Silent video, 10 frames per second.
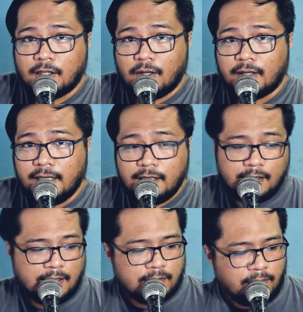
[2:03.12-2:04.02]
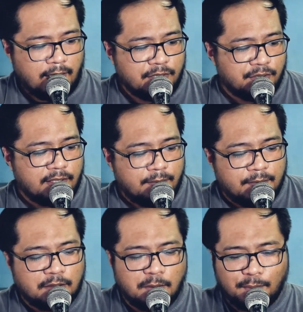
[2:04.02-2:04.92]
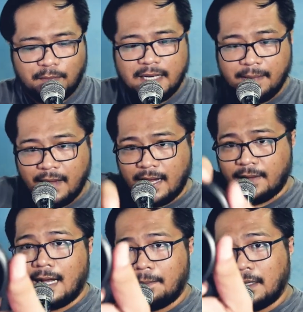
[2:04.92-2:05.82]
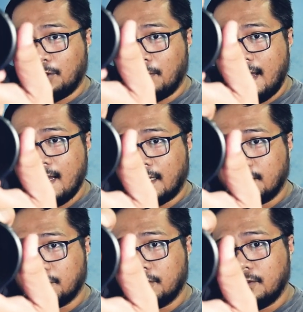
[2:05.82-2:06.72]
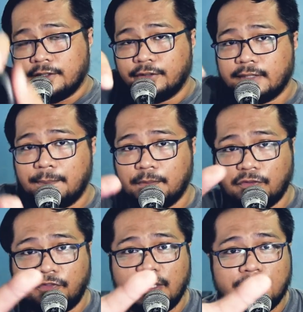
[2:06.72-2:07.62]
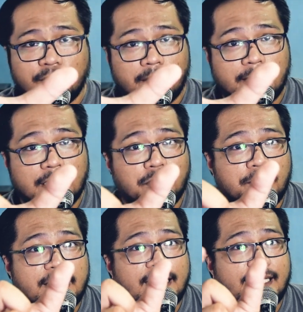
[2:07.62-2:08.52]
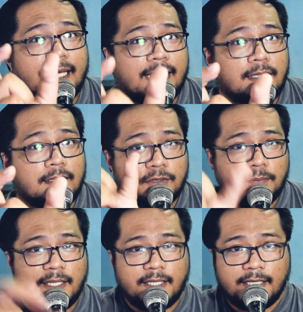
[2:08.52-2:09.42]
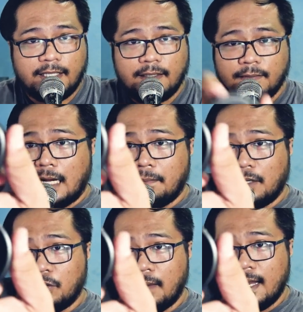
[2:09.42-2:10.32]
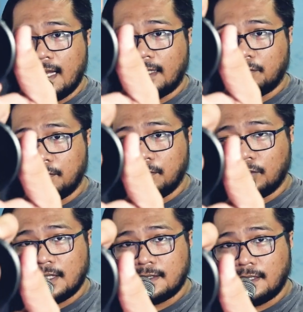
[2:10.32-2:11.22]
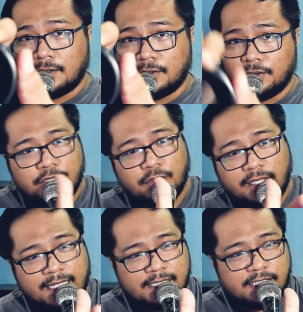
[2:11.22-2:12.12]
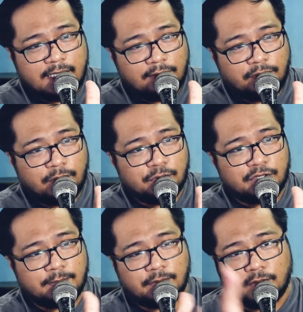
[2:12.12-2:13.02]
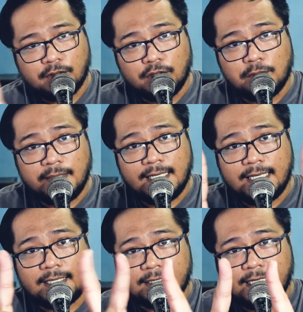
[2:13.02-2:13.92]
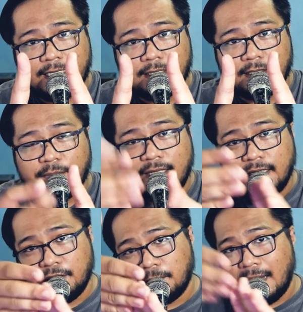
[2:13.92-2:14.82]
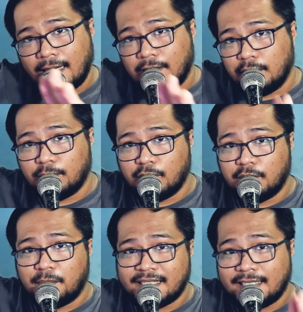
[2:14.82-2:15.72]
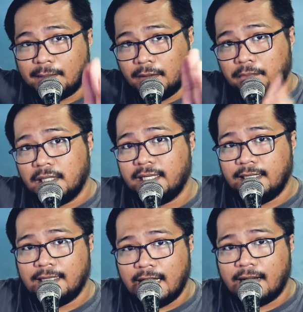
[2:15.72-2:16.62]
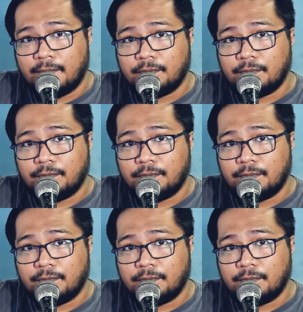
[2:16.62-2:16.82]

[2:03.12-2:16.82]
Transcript: Okay? So ngayon, itong problema. Habang lumalaki ito, yung depth of field mo naman lumiliit. So meaning, habang lumalaki itong butas na to, yung range ng focus mo lumiliit din. Meaning yung background mo mas nagbe-blurred na.